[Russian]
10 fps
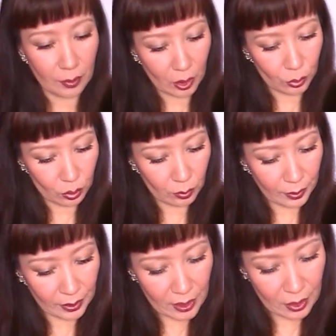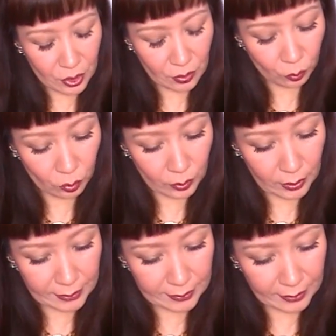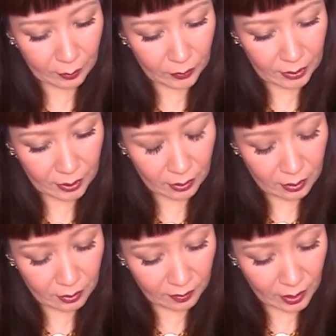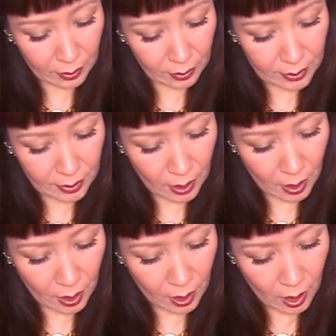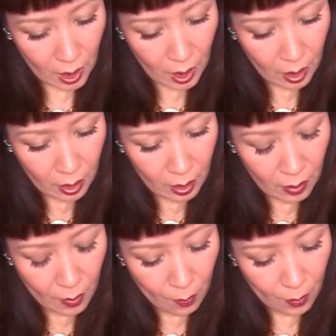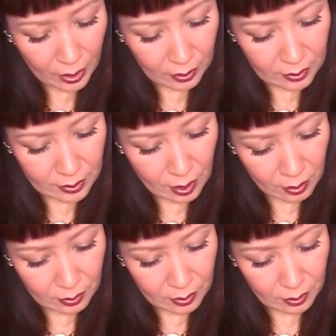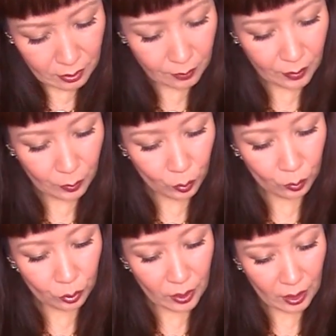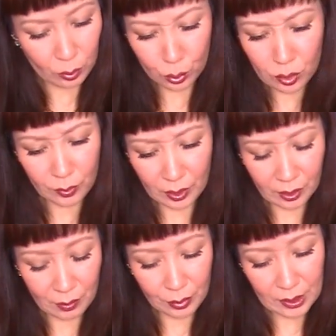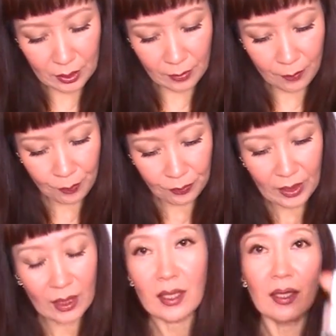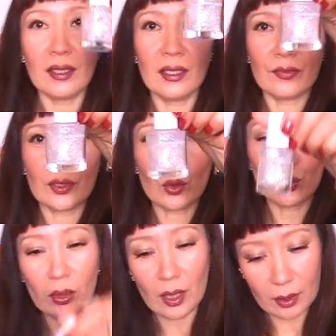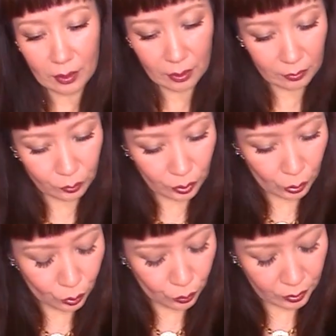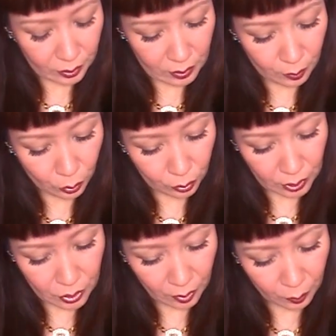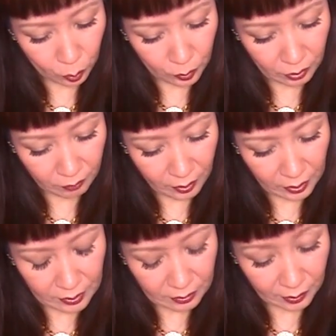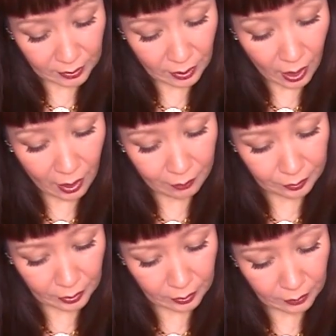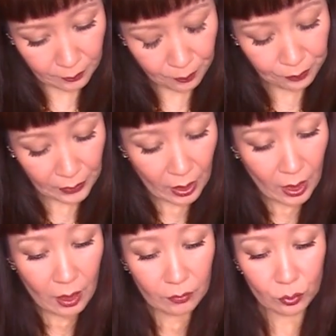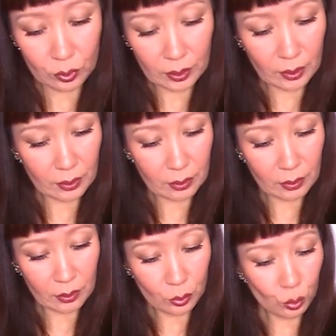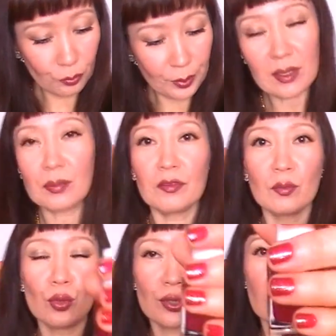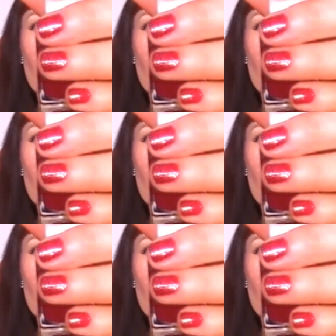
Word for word: который поярче в номере 70, называется Maxans, по-моему, так, очень мелко написано. И второй лак, вот такой вот с блесточками номер 2, называется Альфред. Вот, э, ну, в принципе, вы можете